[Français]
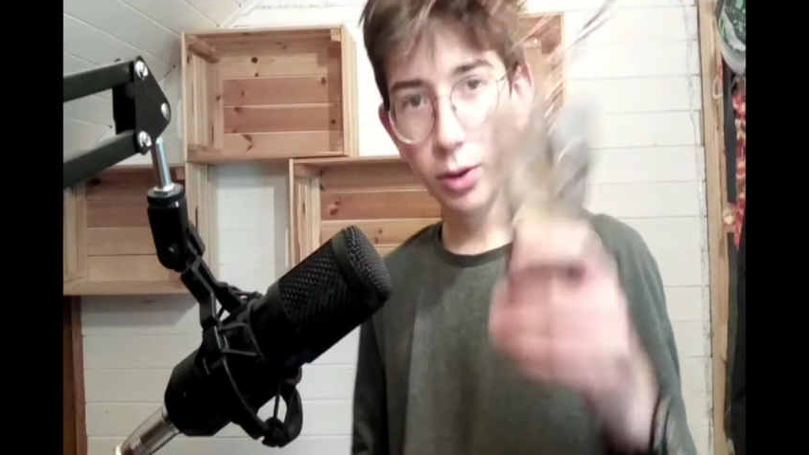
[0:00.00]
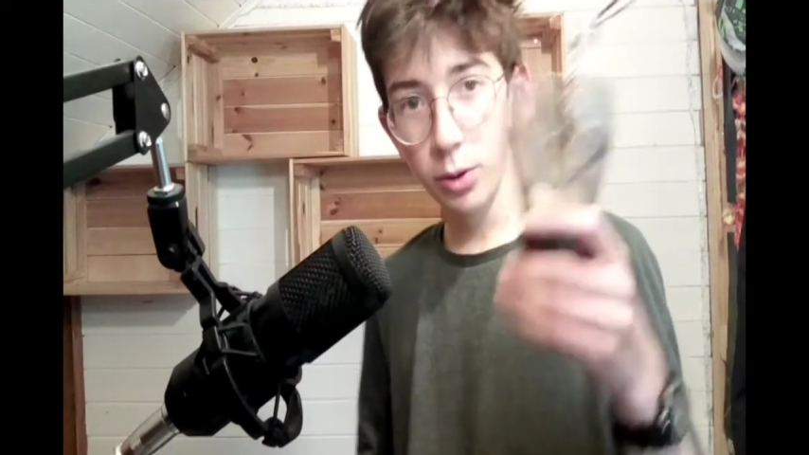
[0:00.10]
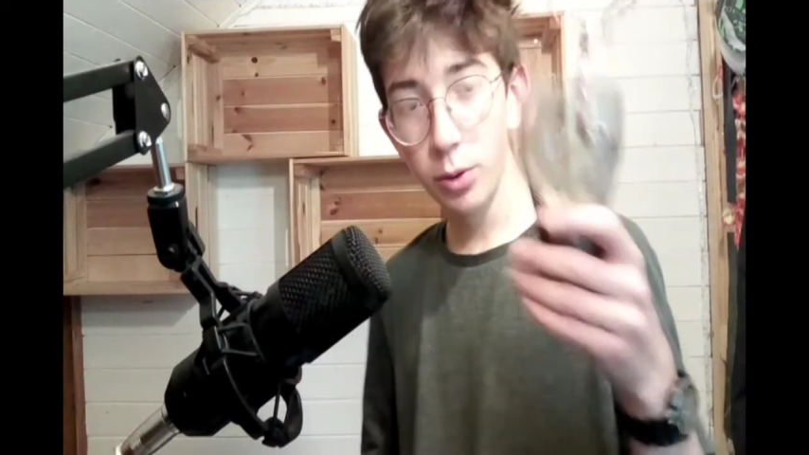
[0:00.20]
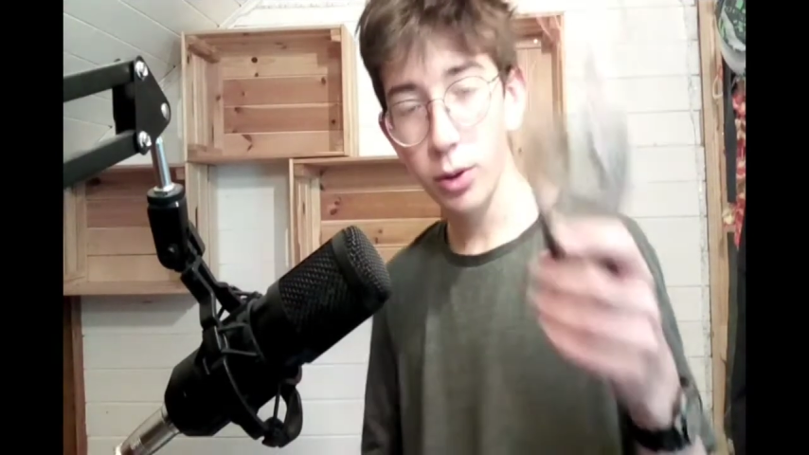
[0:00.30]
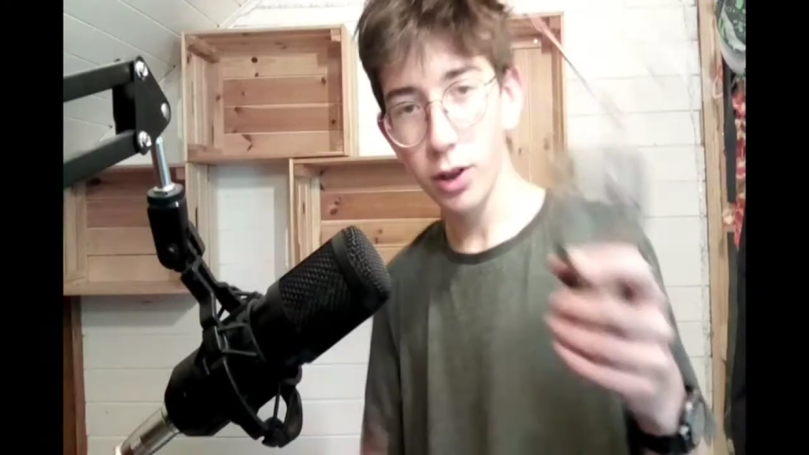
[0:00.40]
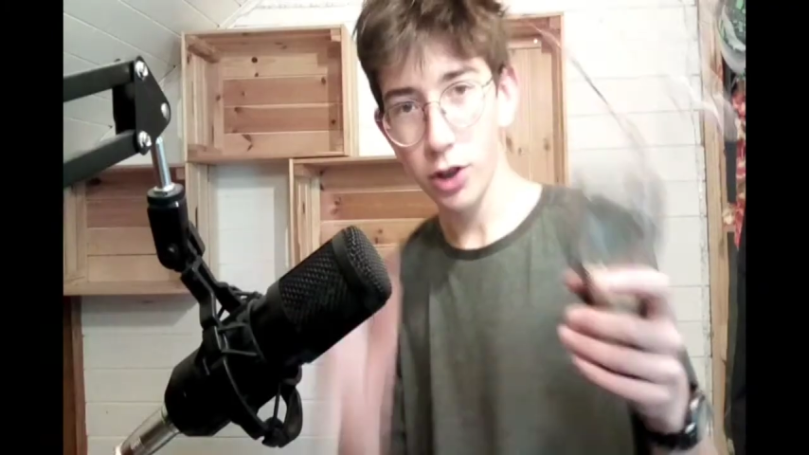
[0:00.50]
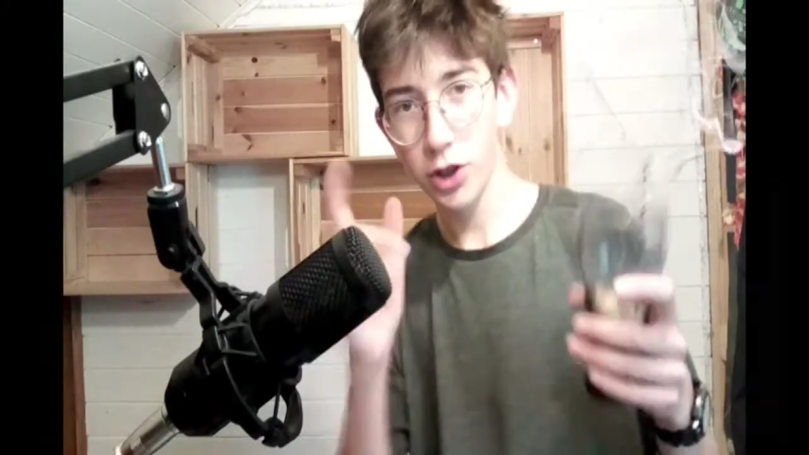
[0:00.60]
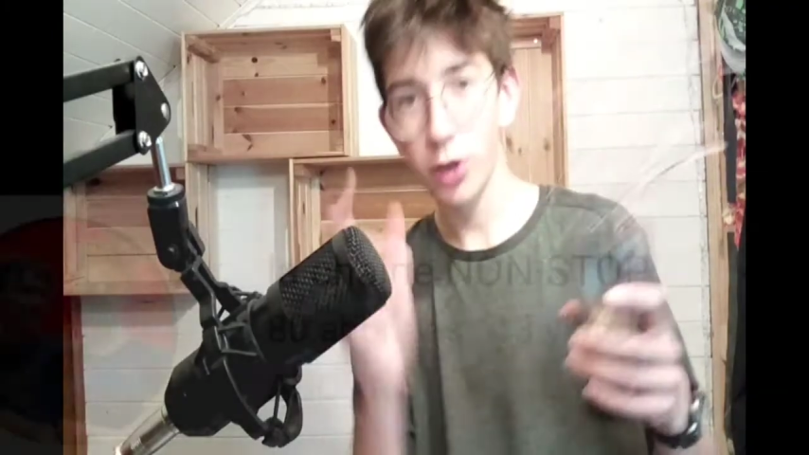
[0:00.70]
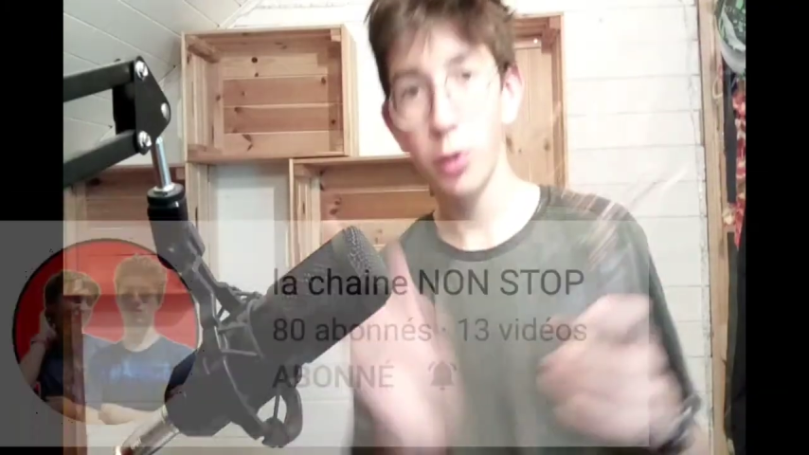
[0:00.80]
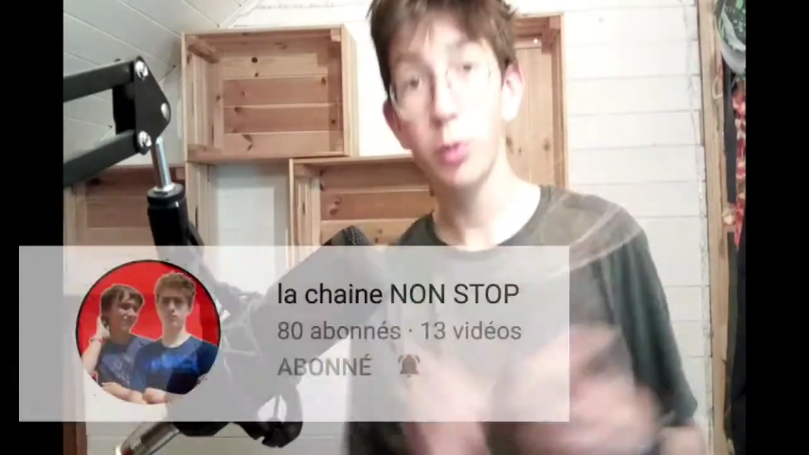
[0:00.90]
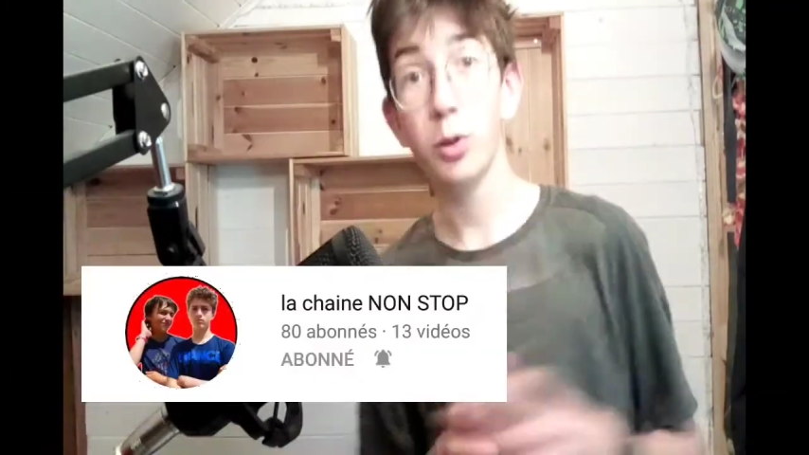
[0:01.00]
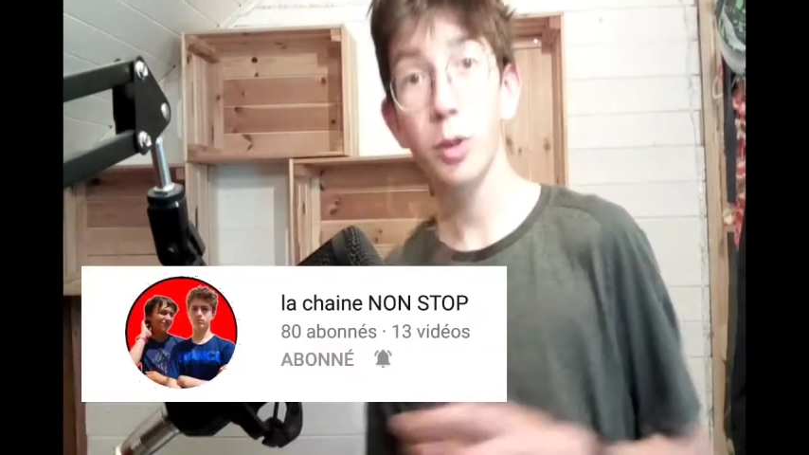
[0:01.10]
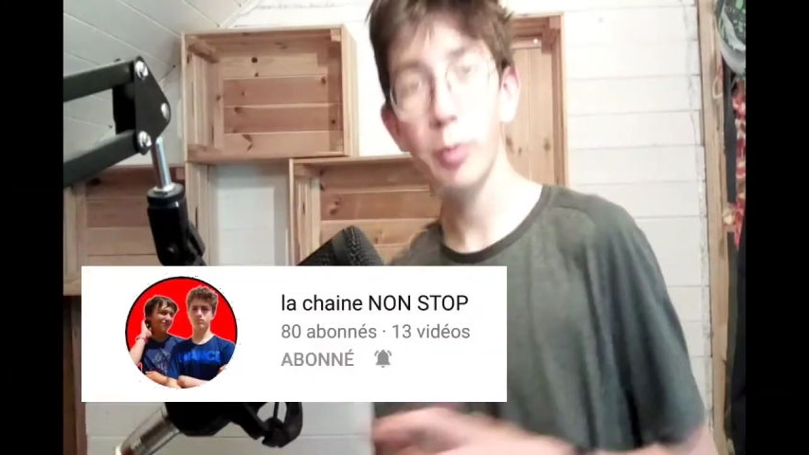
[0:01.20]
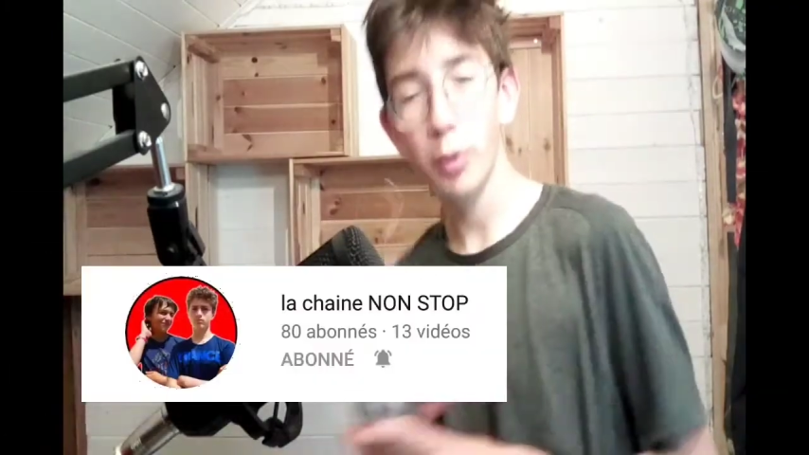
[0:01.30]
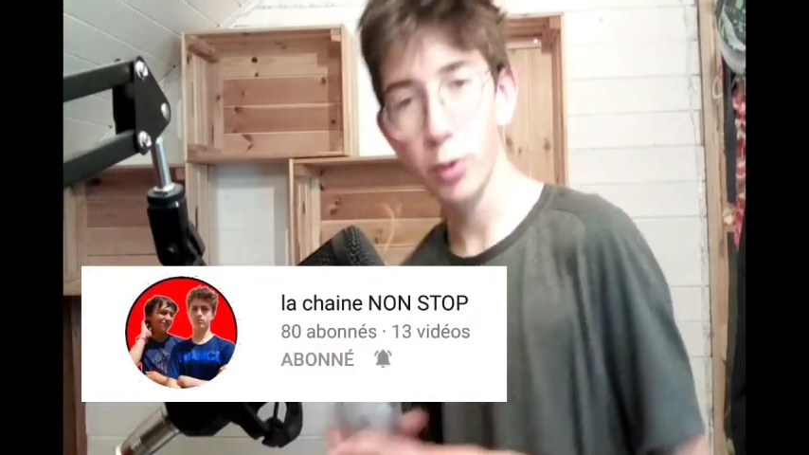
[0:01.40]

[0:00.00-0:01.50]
de la chaîne non-stop